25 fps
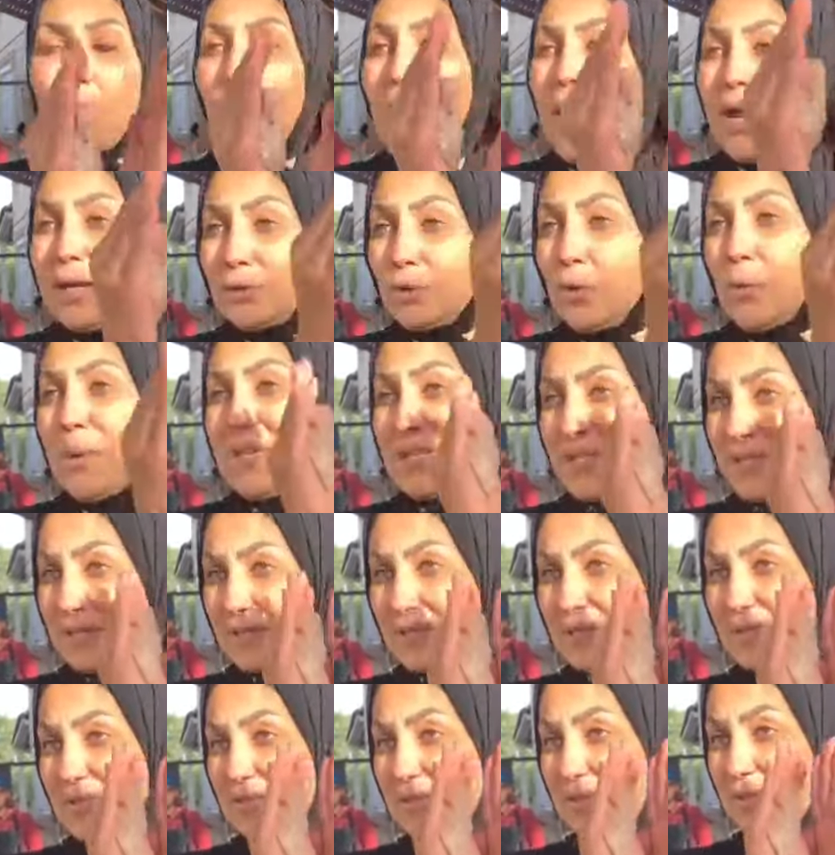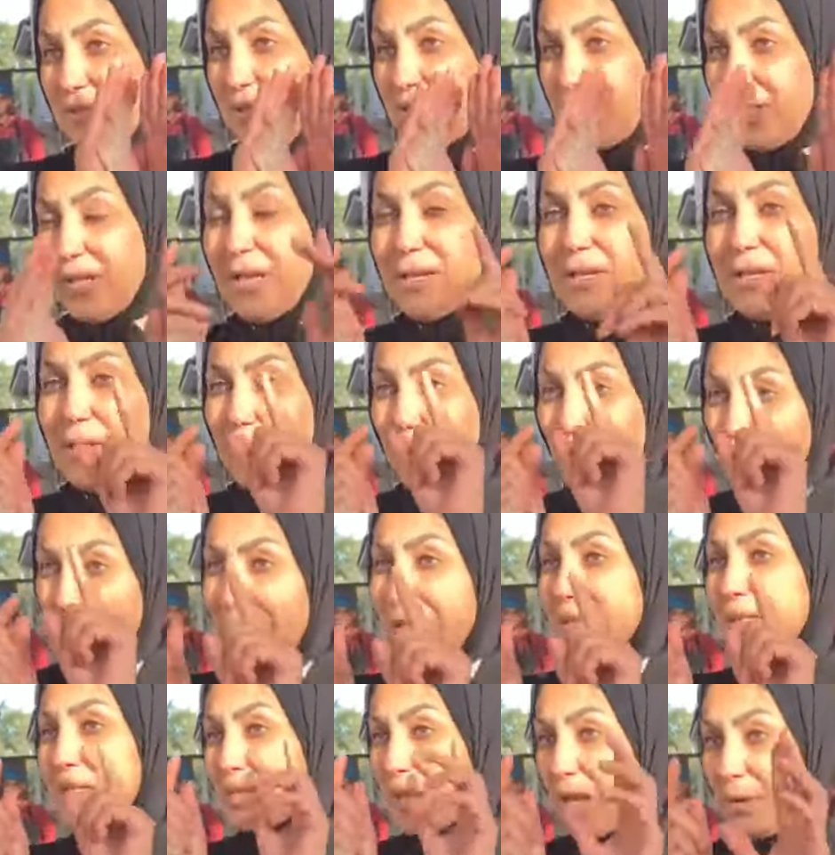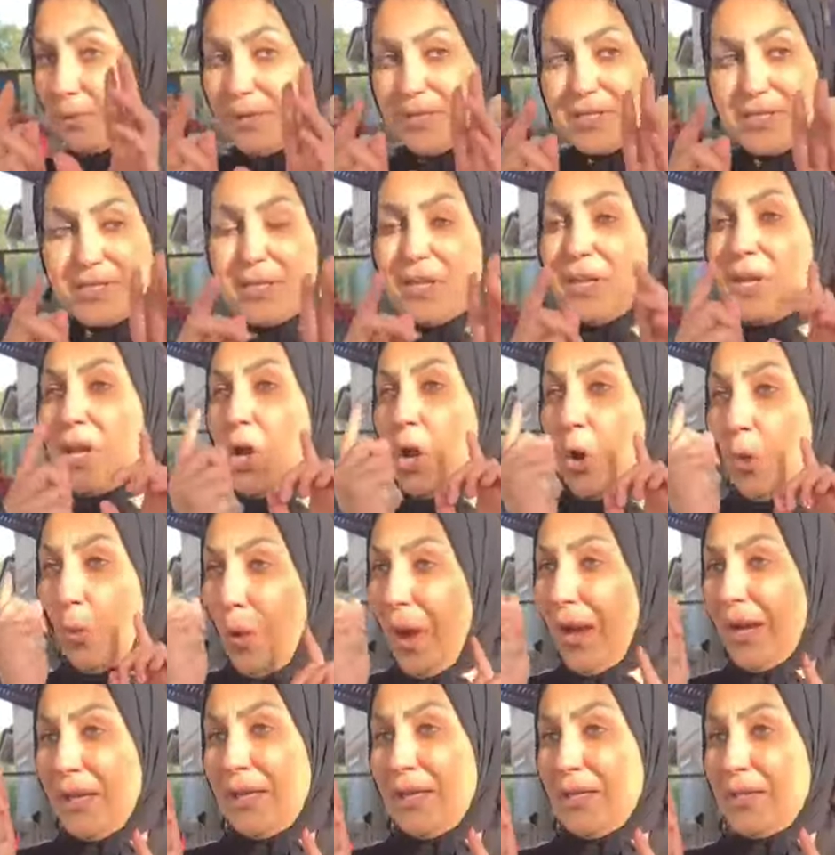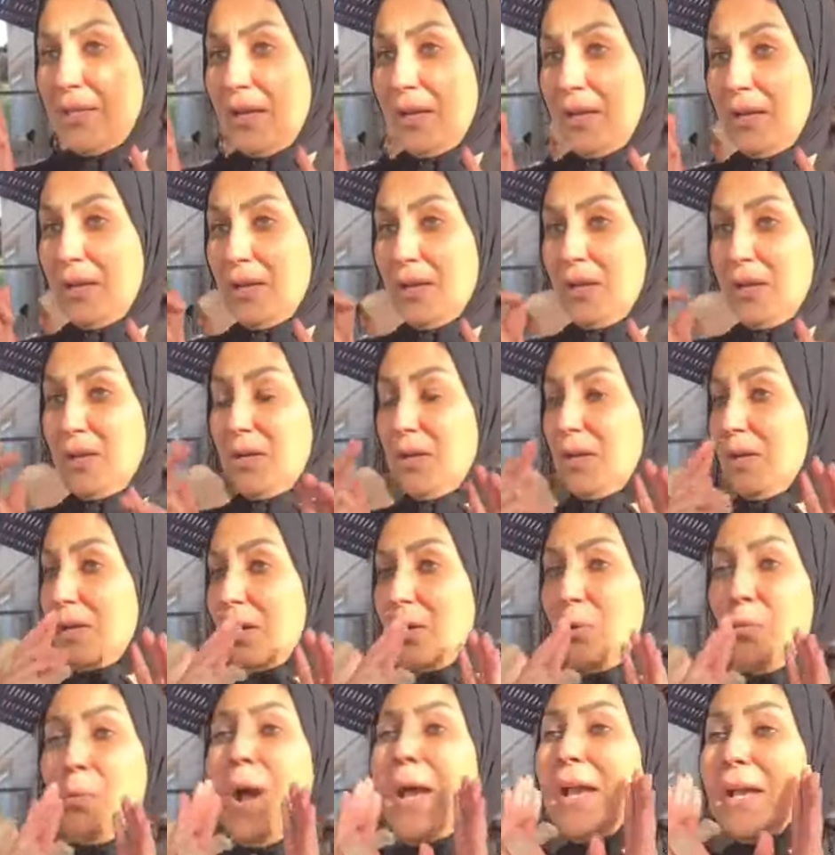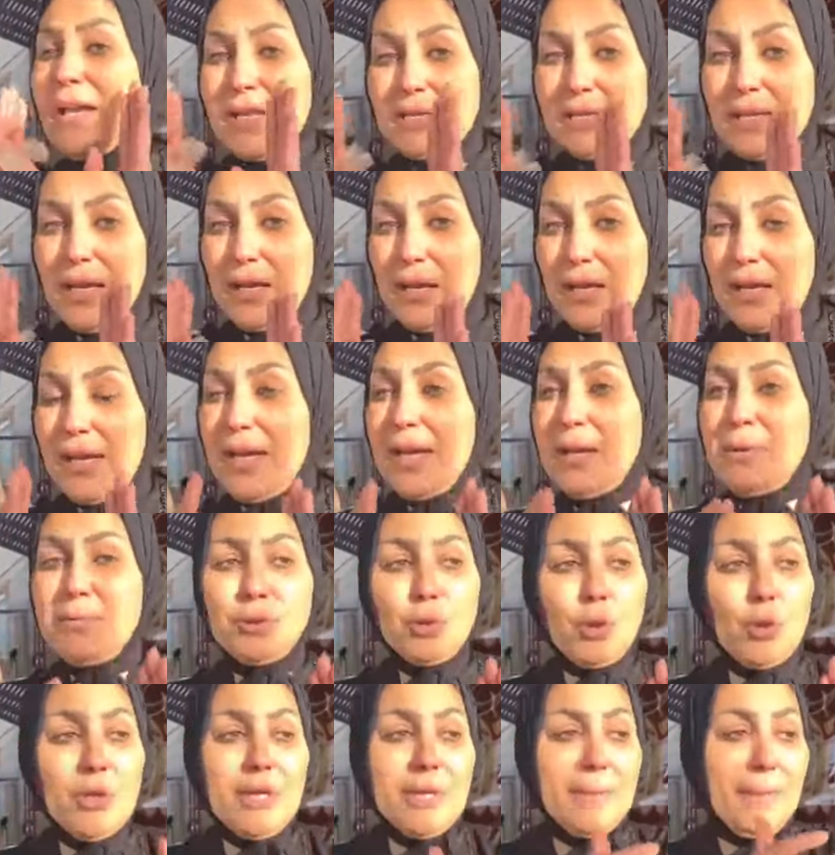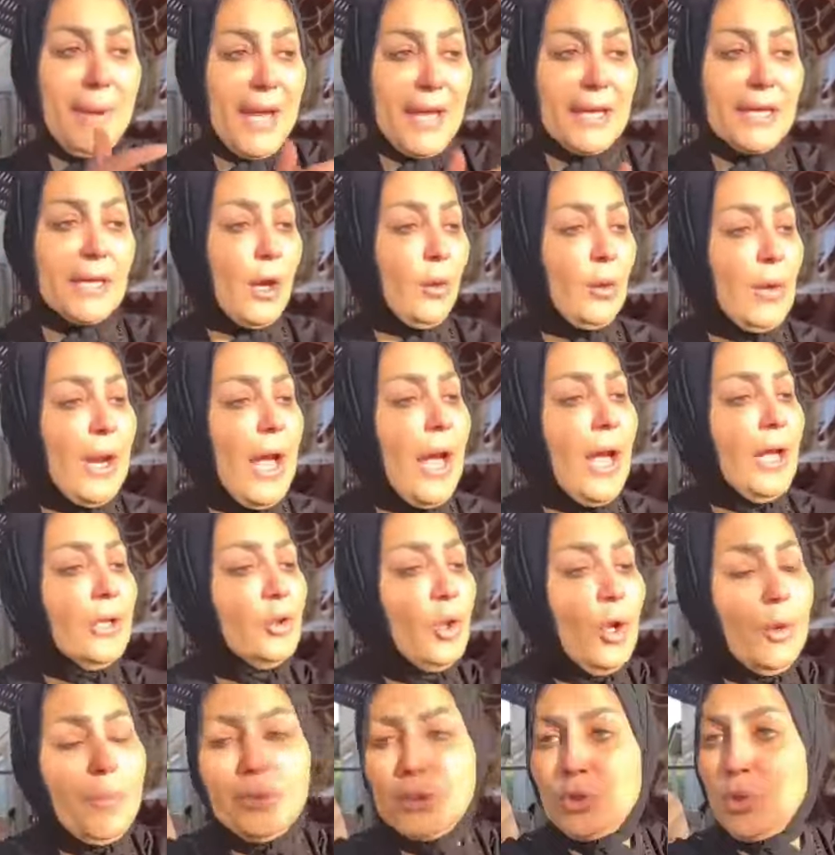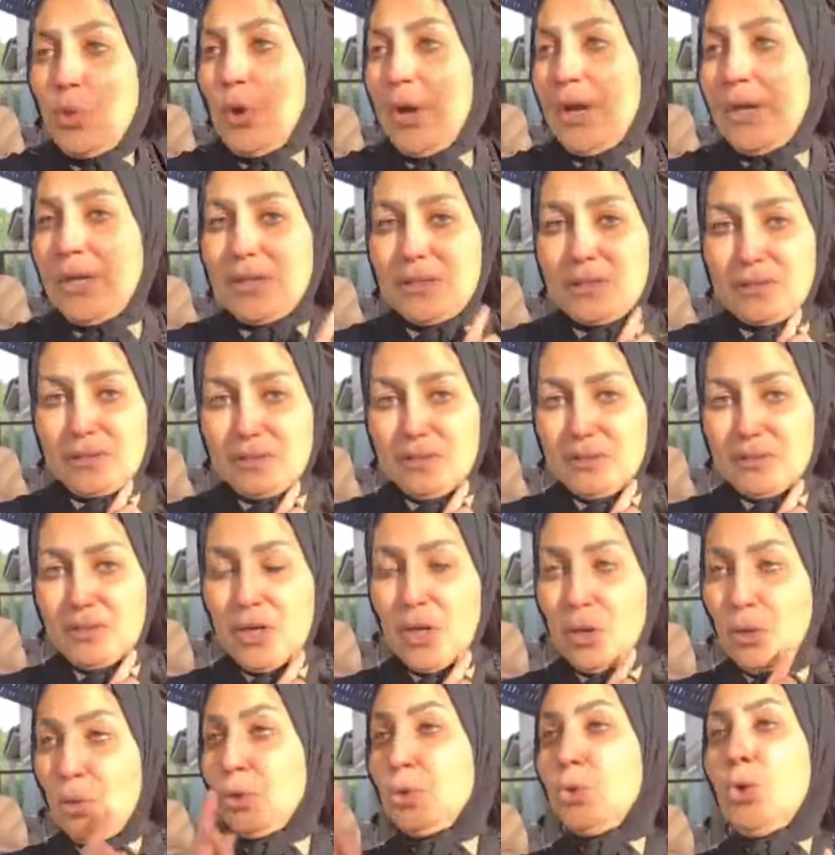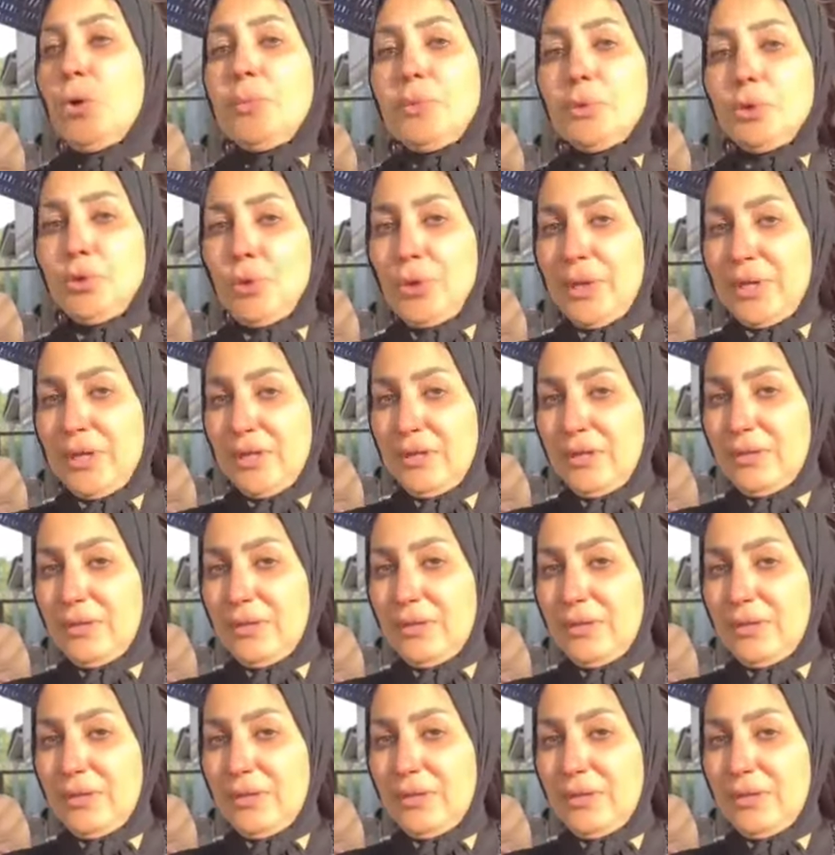له حاجته بس صحيح. يعني واحده صاحبتي وحيده عشان نبين وحيده و... هي اللي بتقول لي معاكي اقول لها دول بتوعك ودول بتوعي طب